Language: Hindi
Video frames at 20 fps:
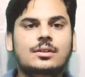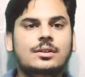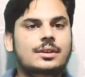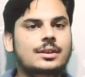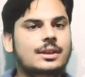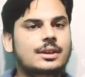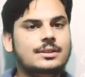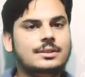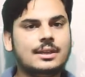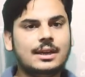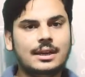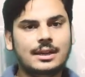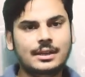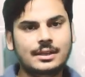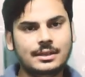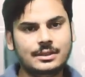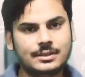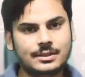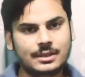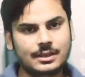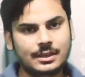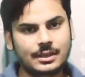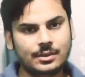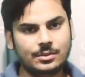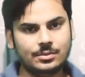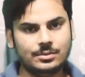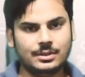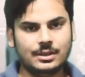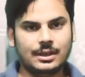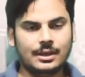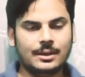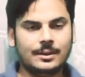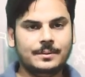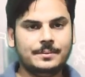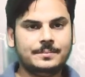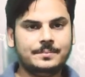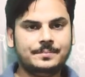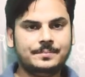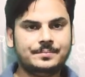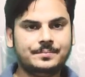ये सारी इसकी यूज है
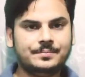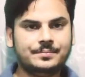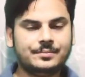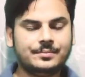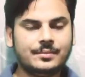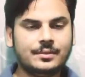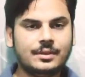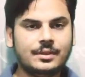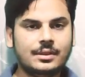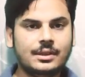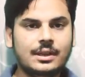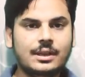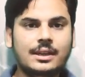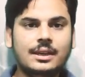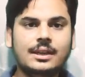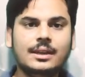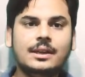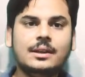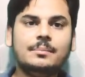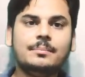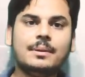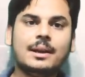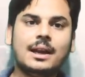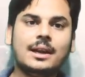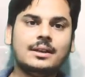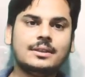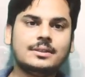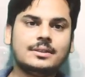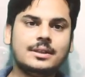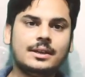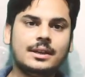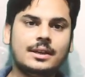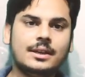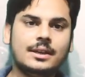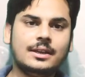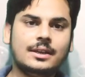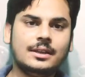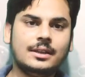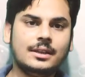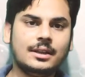ये किन किन ब्रांड्स के
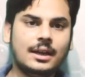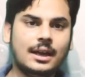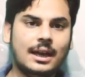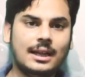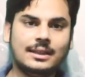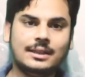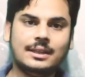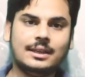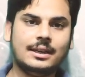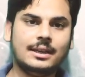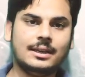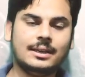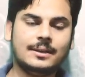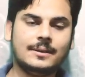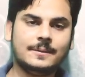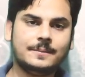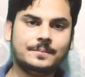आते हैं